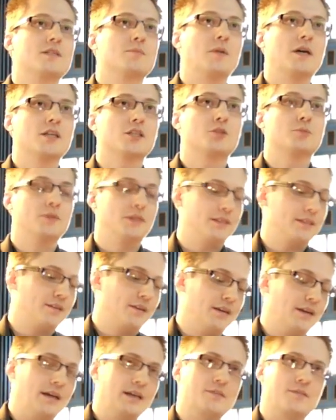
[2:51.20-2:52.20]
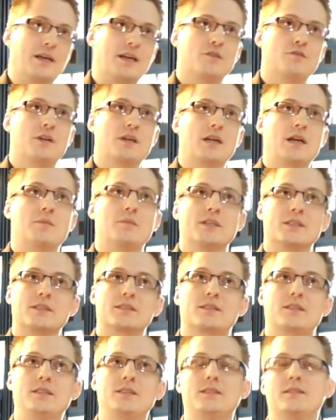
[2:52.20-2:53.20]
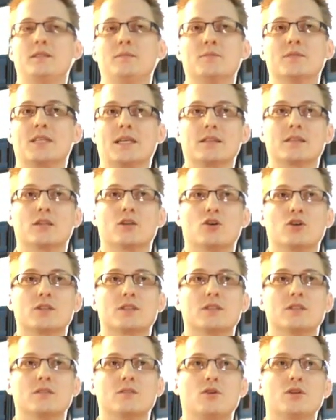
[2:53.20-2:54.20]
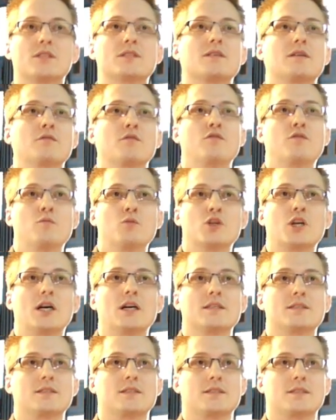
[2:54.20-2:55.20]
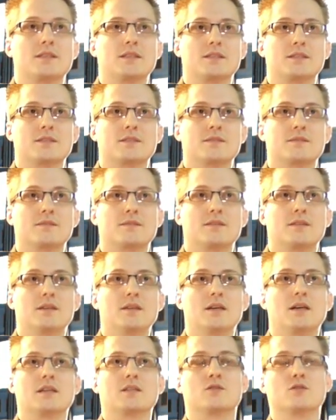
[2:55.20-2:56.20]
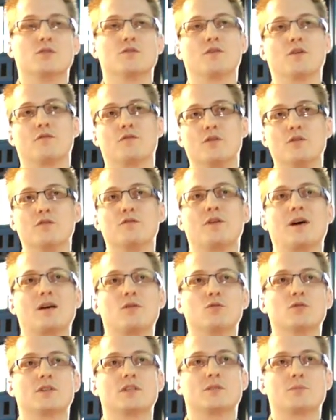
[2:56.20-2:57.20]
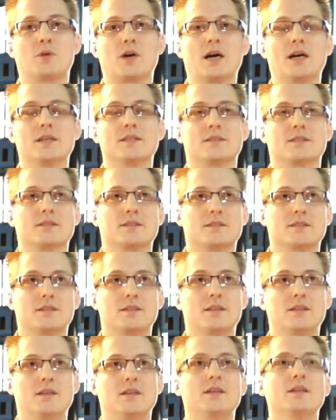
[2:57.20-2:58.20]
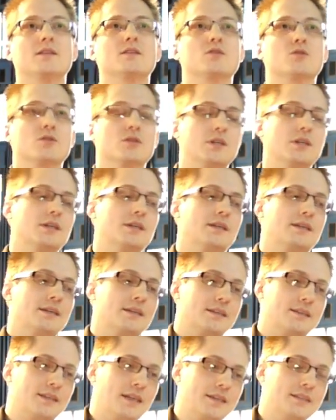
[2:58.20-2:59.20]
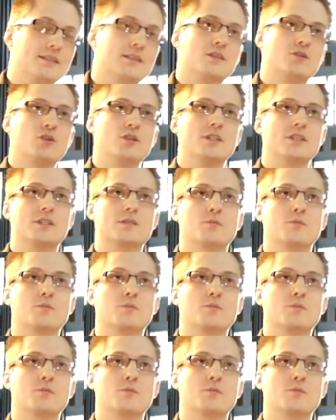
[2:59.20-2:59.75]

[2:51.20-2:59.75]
Beispiel. Äh, als wir angefangen haben, hat das Key 7 Cent gekostet, heute zahlen wir 35 Cent. Also eine Verfünffachung des Preises. So, dann ist natürlich das